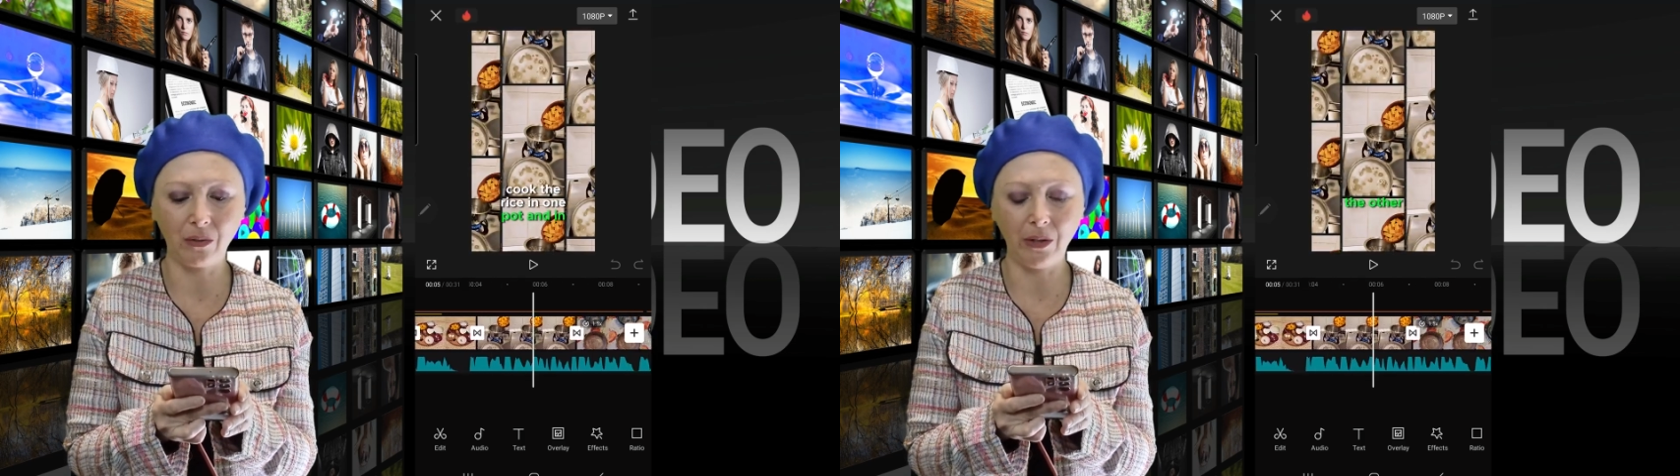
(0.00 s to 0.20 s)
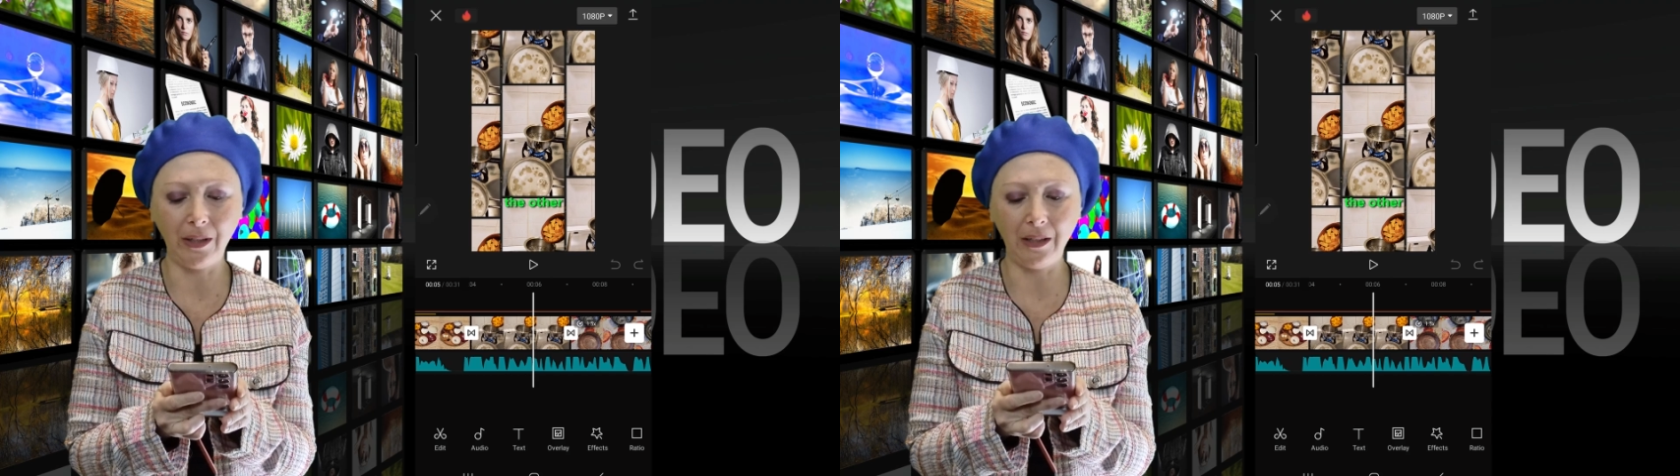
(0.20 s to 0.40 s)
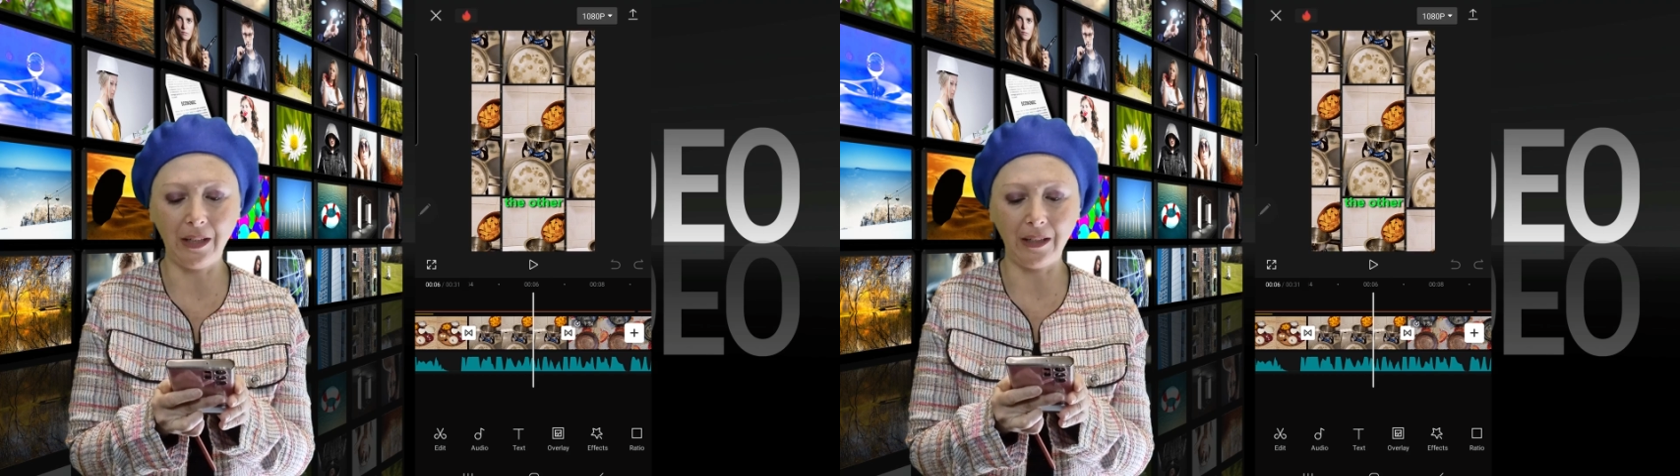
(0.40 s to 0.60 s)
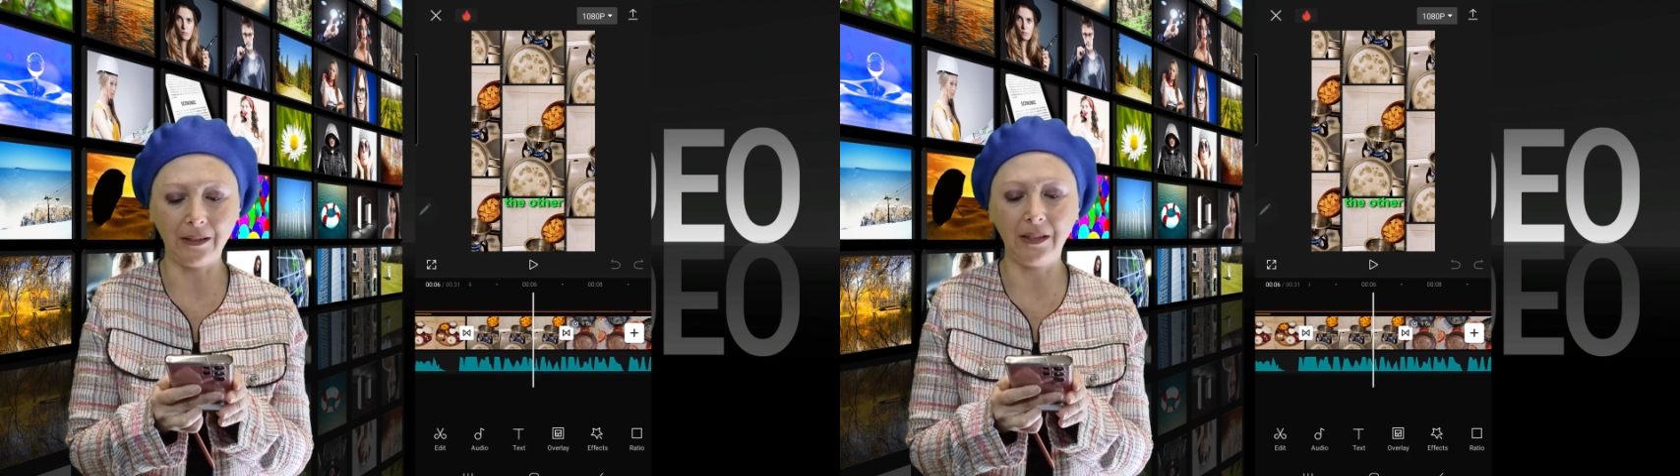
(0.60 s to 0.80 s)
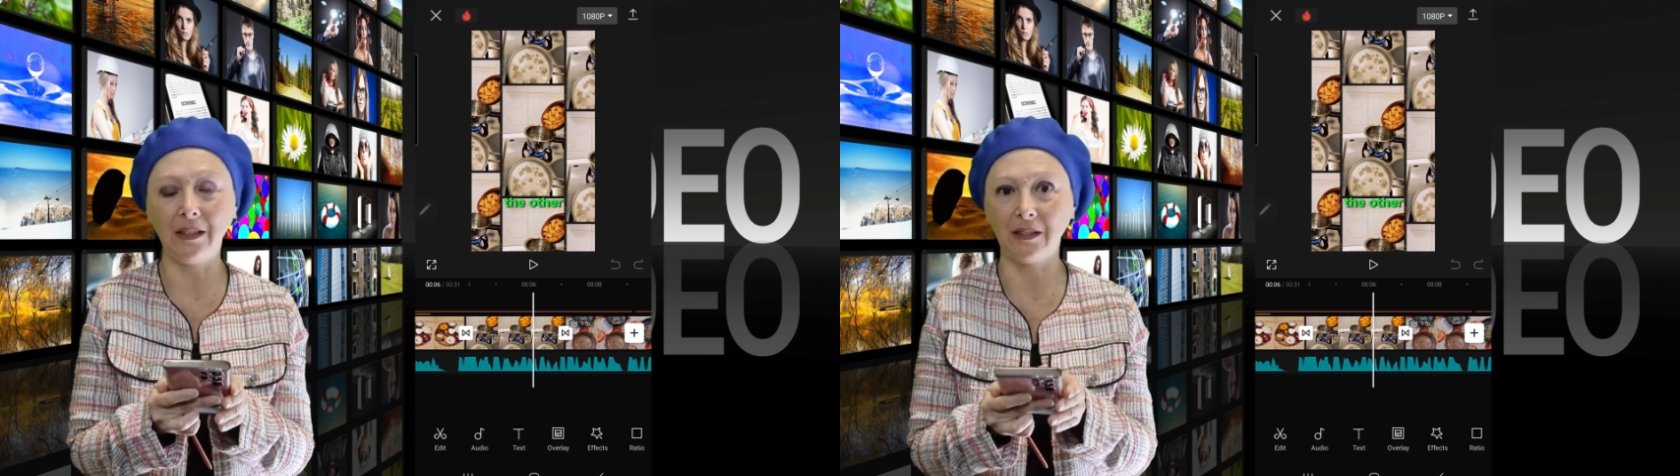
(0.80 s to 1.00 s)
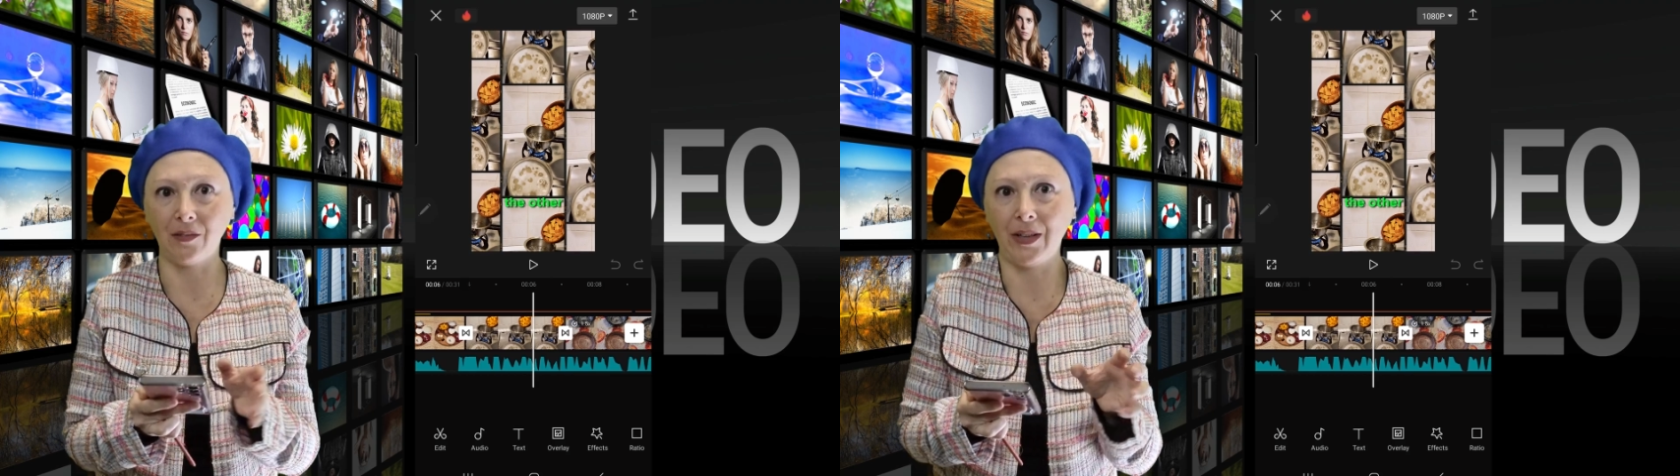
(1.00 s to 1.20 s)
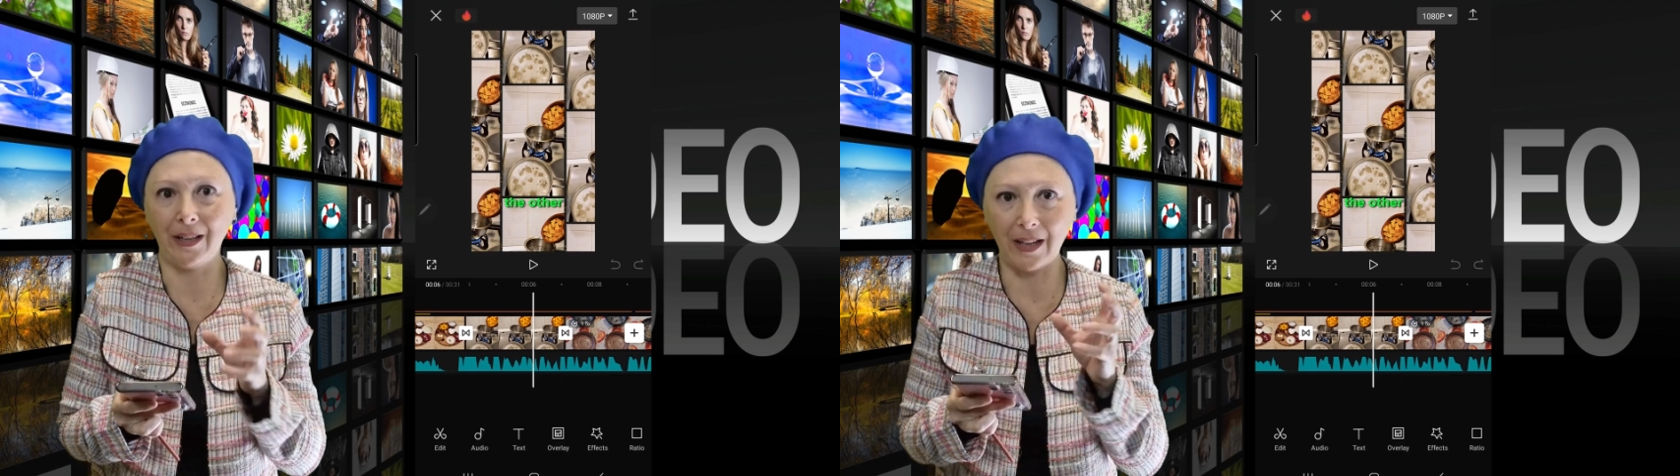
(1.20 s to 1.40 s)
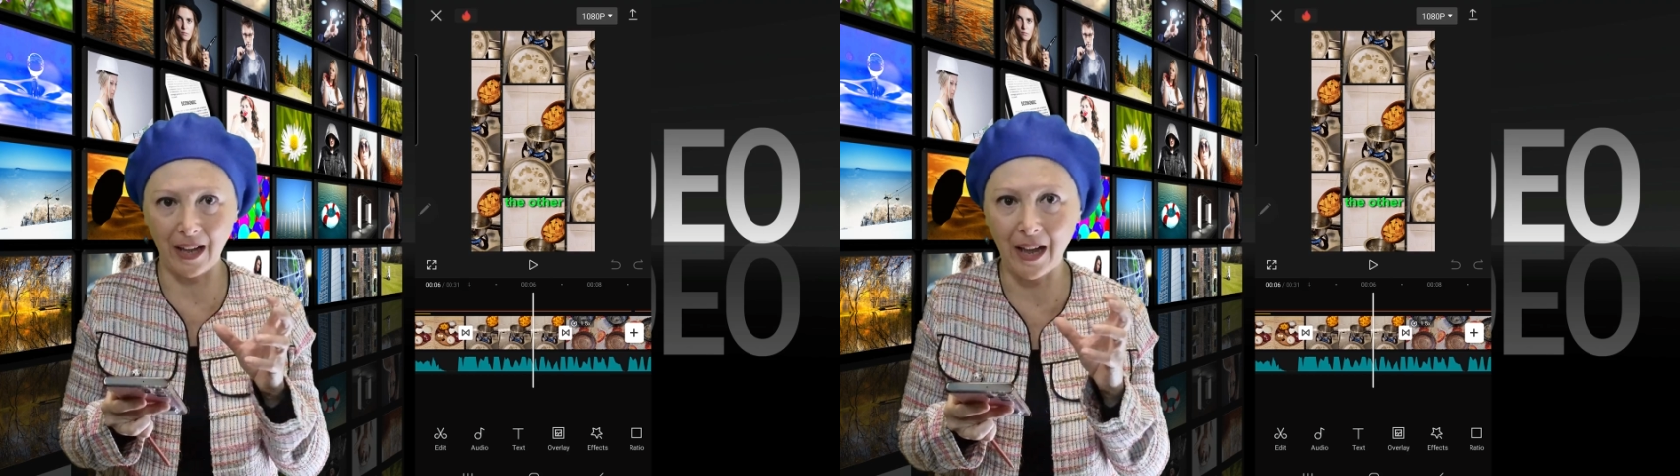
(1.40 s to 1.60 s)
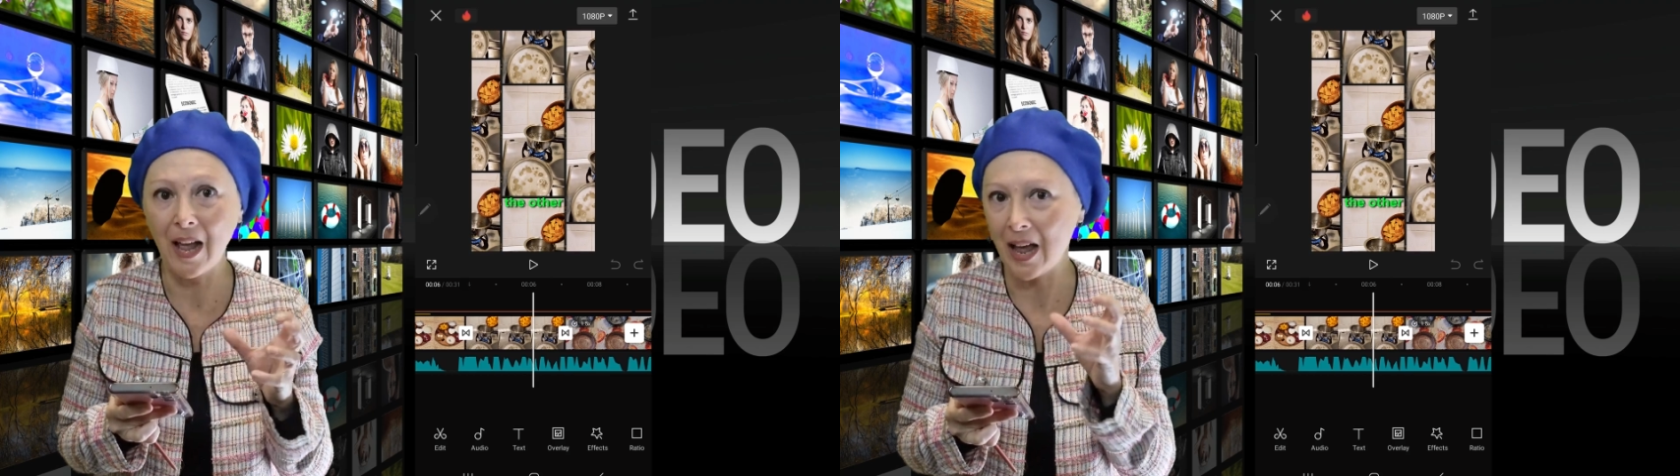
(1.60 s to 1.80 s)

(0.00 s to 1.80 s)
quindi sì, si vede che